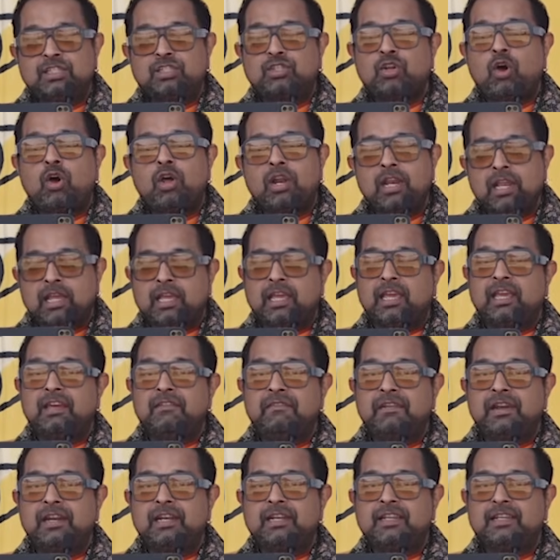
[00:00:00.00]
a
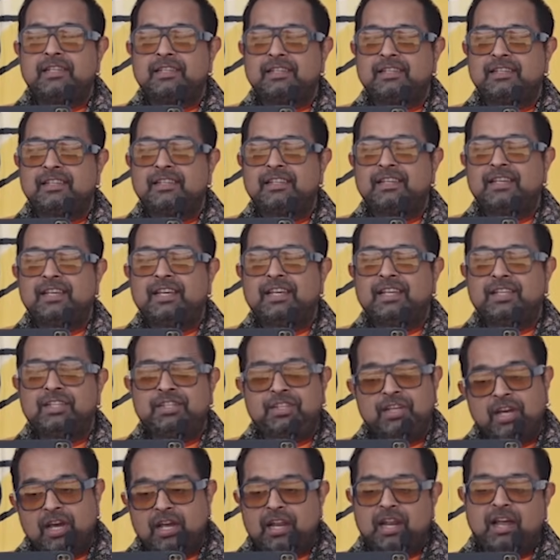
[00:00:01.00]
historic event
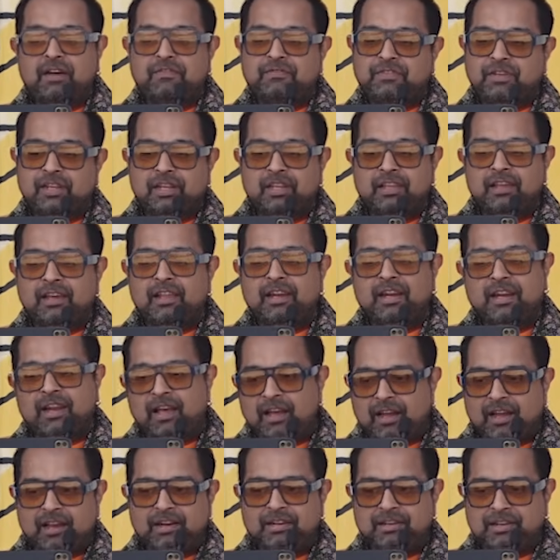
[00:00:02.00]
year after
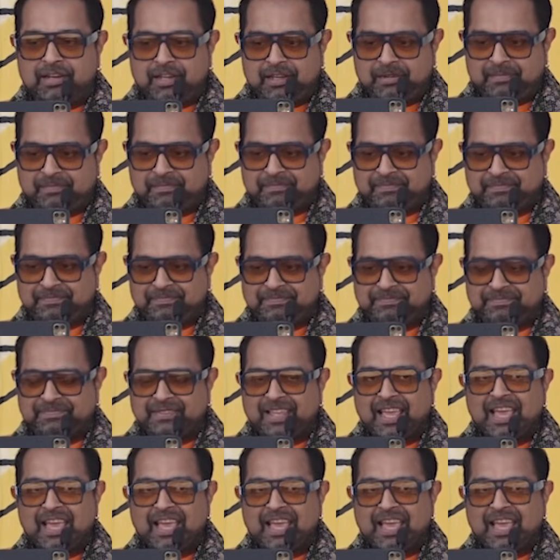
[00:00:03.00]
year in our country.